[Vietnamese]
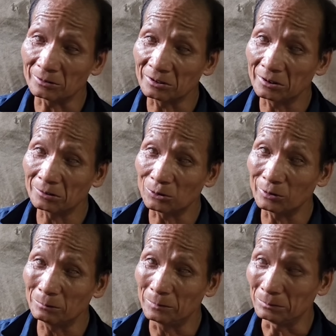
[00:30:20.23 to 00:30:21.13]
như
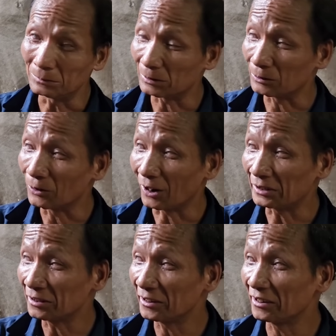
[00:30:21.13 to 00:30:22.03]
tôi nói
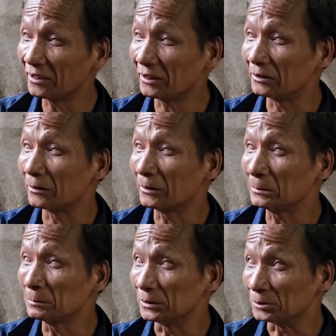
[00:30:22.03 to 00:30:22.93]
thế đấy nó
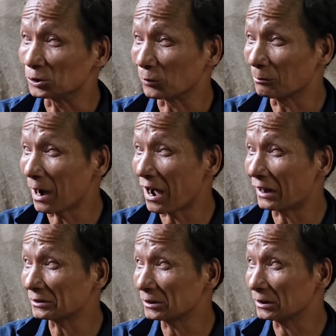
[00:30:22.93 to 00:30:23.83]
bị chống
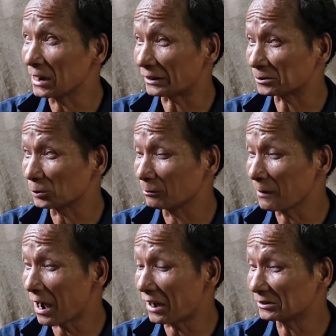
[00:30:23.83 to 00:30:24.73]
ma thì gạt chống
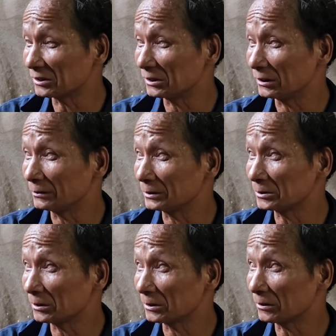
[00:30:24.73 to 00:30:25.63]
ma thì bây
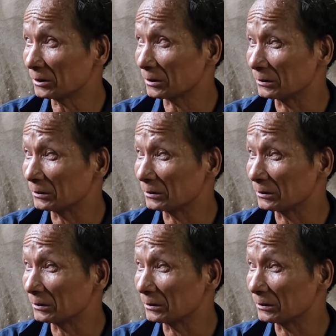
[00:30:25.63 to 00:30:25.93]
giờ nó